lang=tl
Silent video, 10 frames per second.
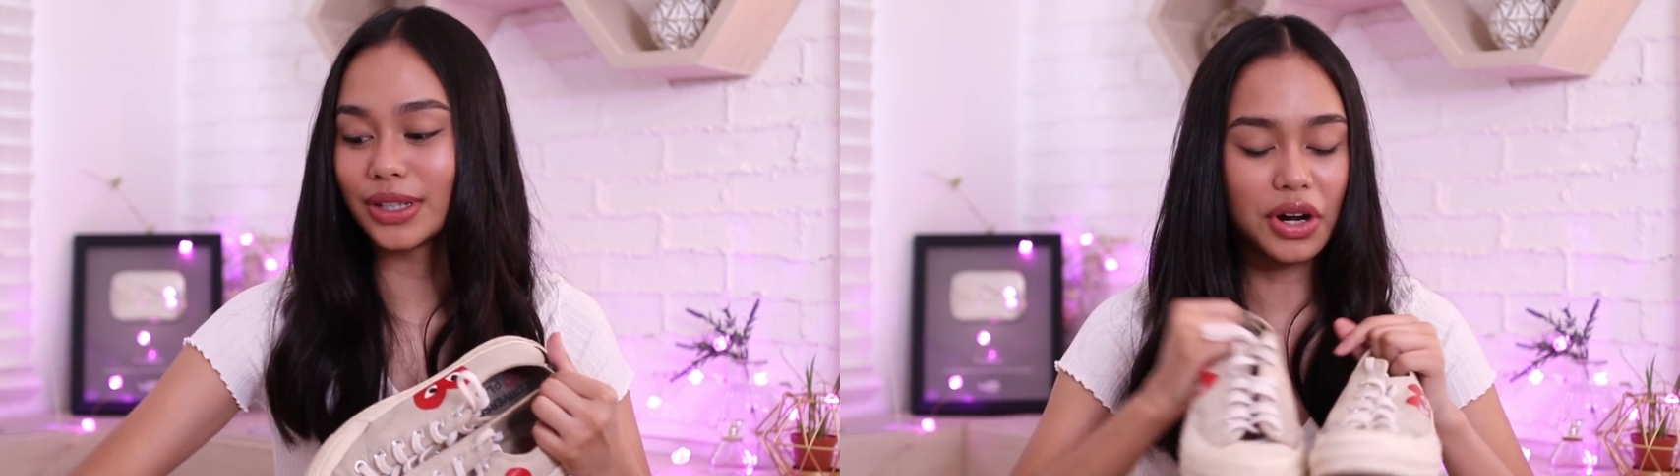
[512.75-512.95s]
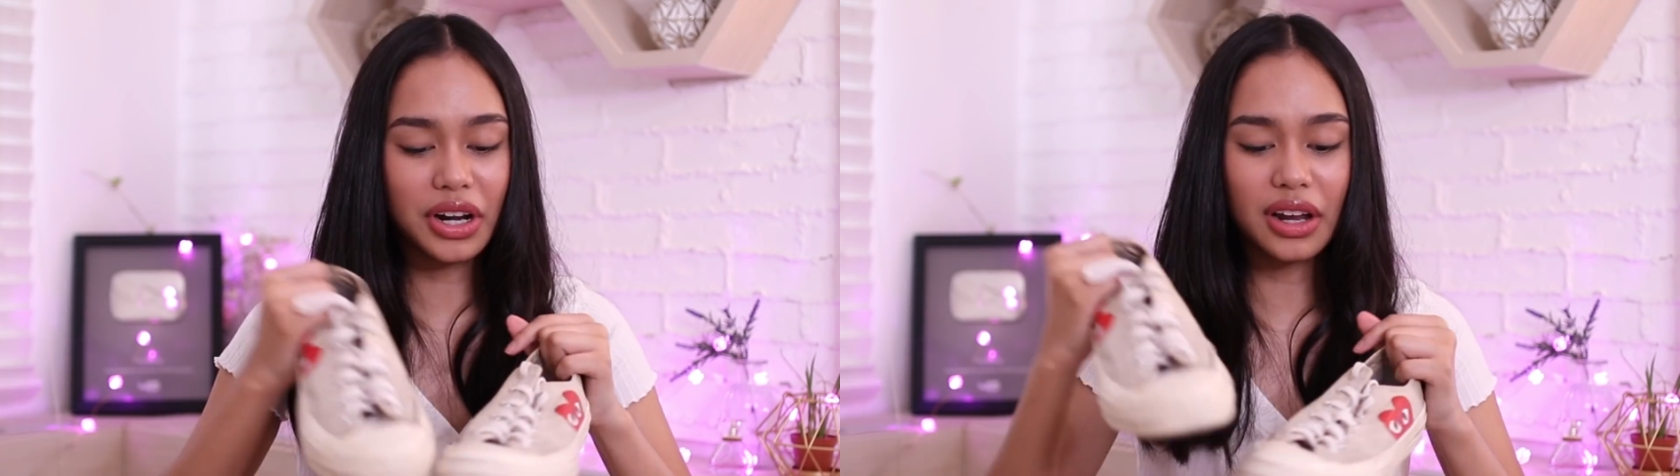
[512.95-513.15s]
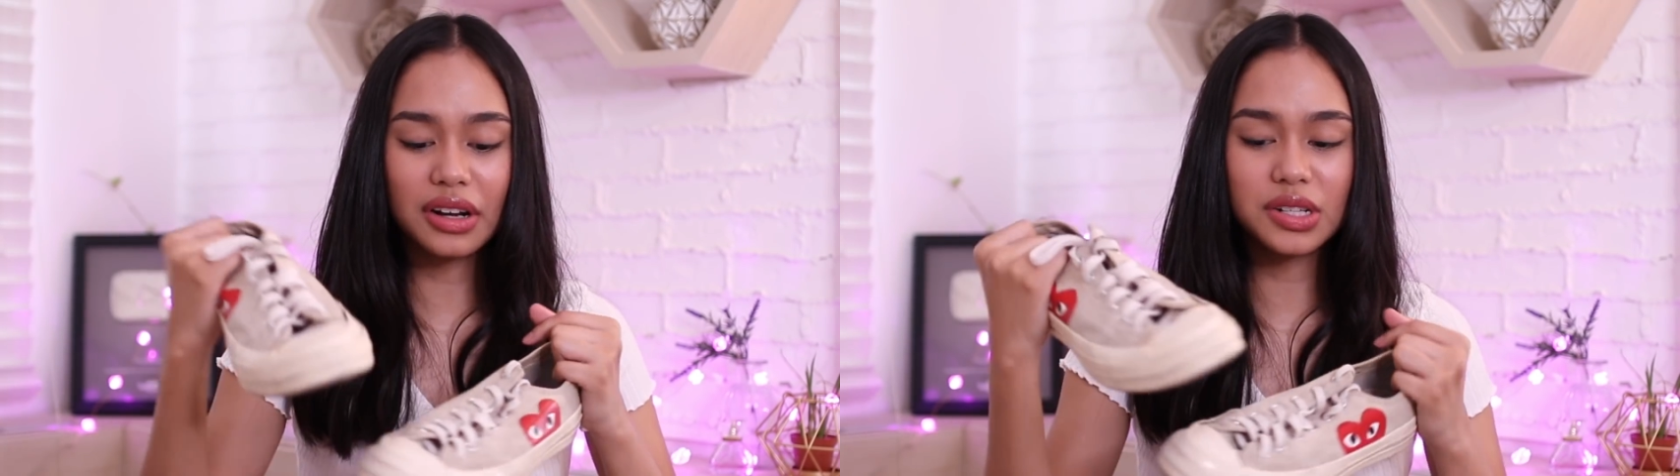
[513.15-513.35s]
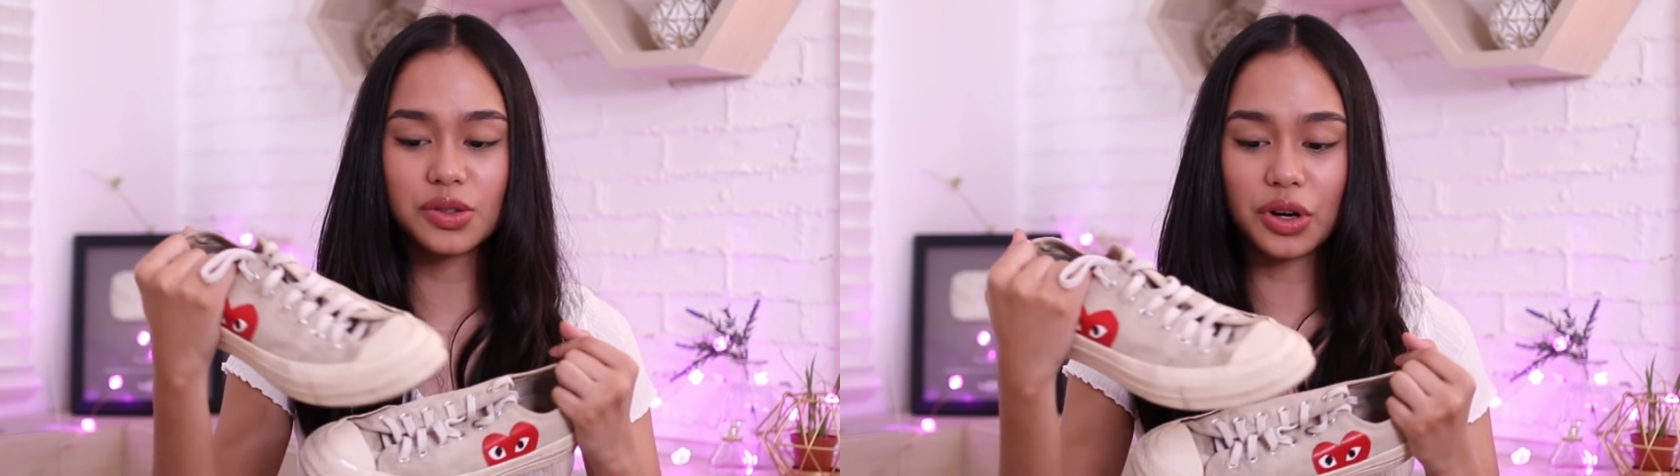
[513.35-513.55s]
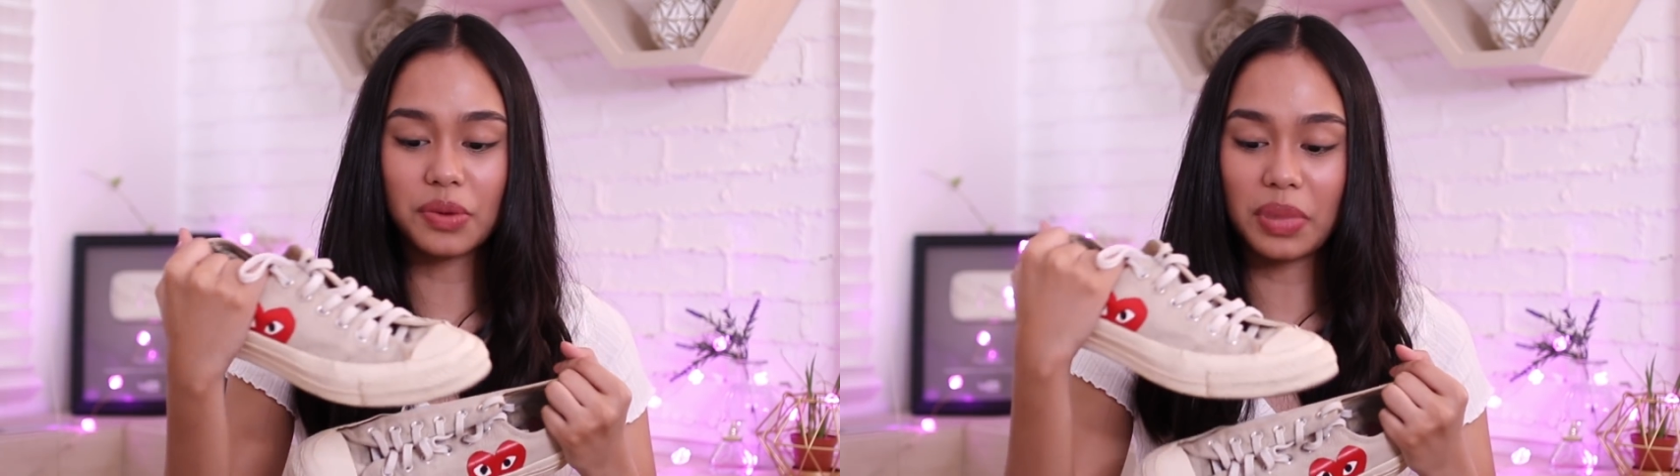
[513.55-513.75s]

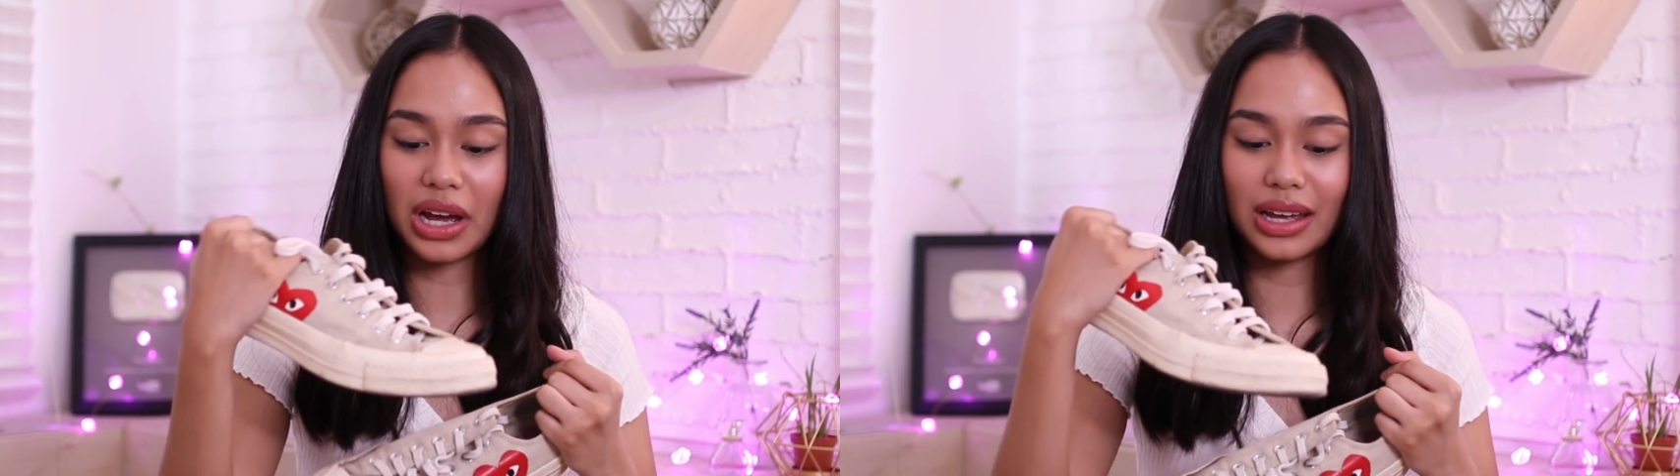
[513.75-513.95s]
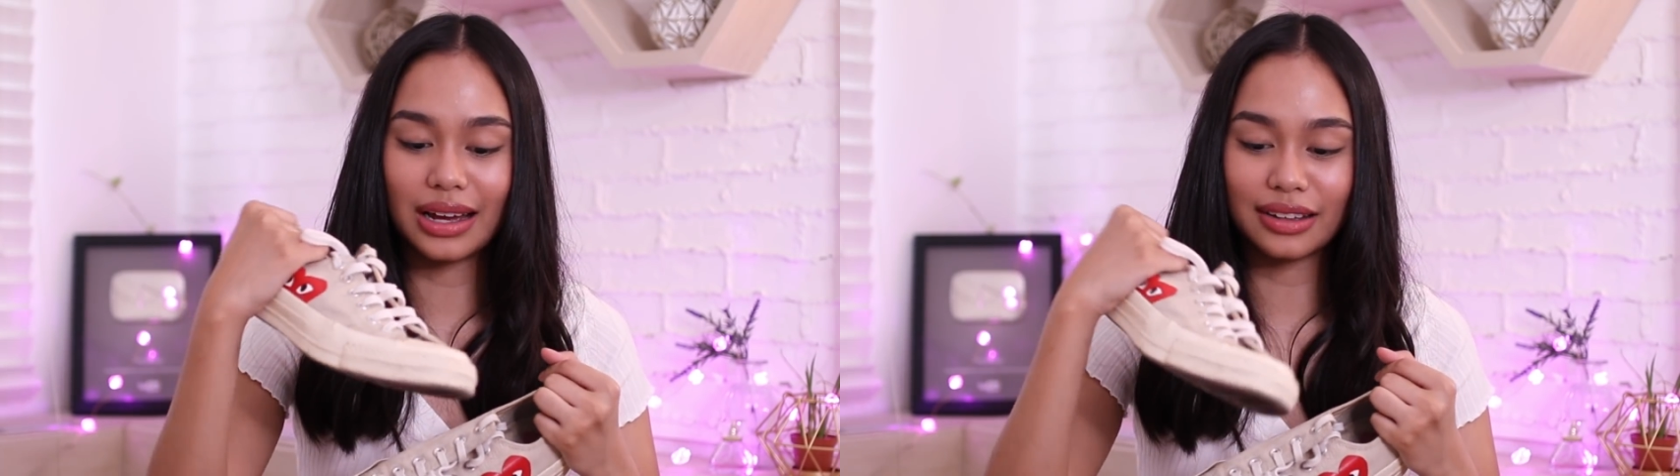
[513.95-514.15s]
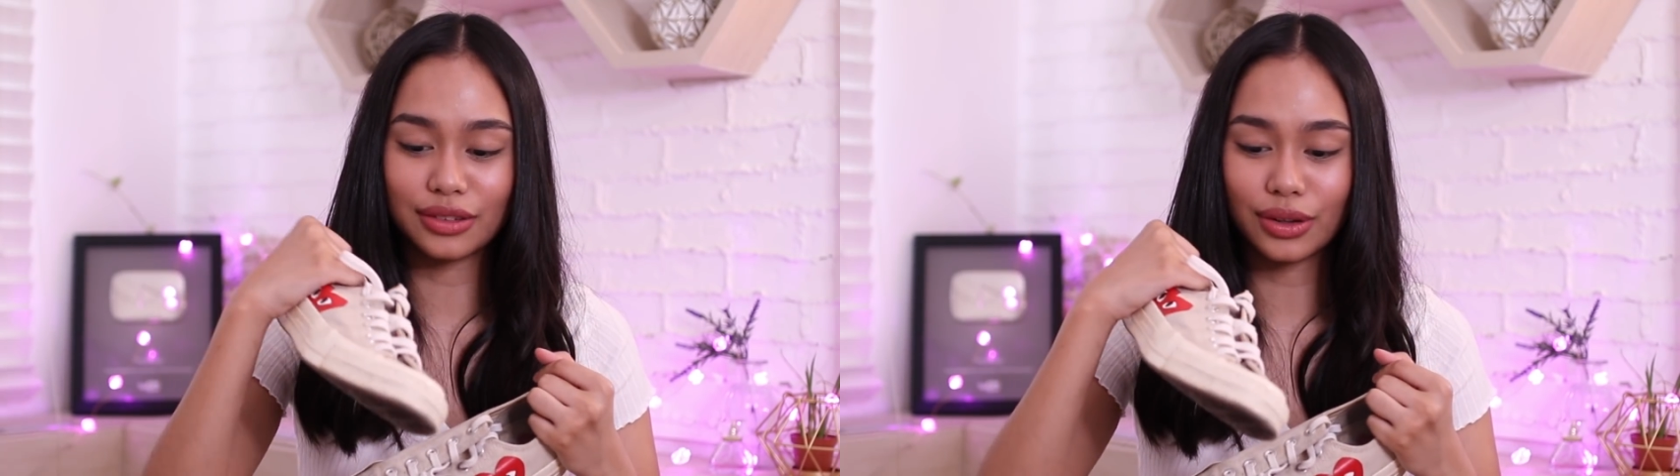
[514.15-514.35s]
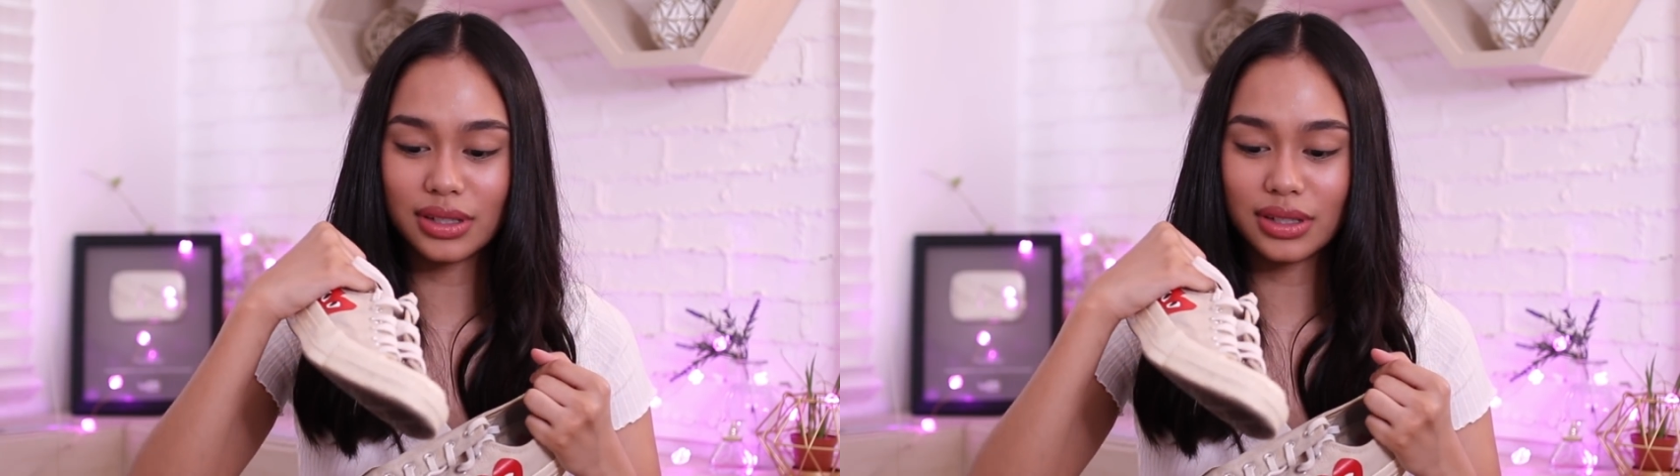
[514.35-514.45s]
Mare-restore pa kaya ito?